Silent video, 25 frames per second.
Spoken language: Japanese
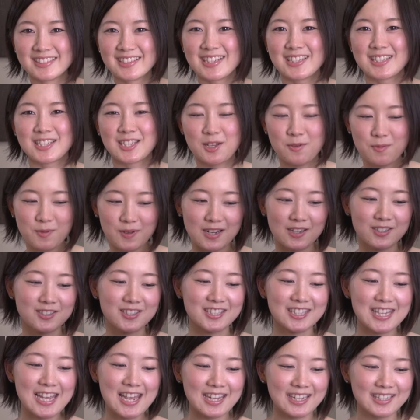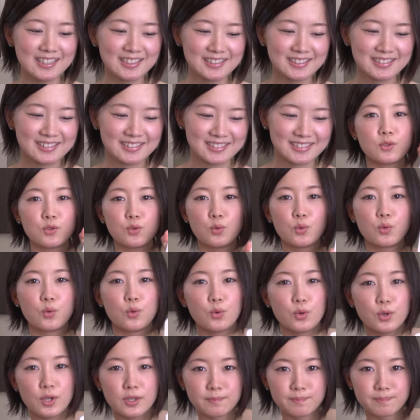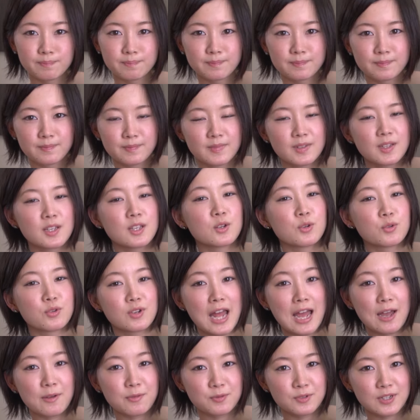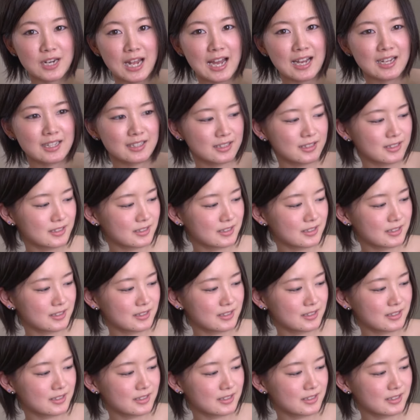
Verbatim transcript: It's difficult to say.Durin, fura fura.